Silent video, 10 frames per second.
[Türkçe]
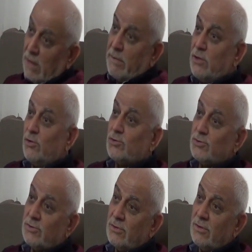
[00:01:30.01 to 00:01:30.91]
ediyoruz.
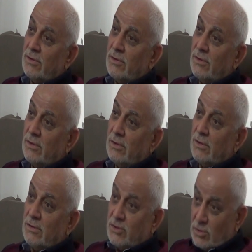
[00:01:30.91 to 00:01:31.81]

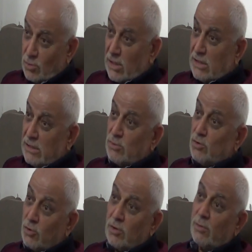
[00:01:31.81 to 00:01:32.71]
İşte yanıldığımız
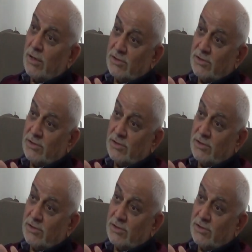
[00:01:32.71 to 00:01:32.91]
nokta burasında.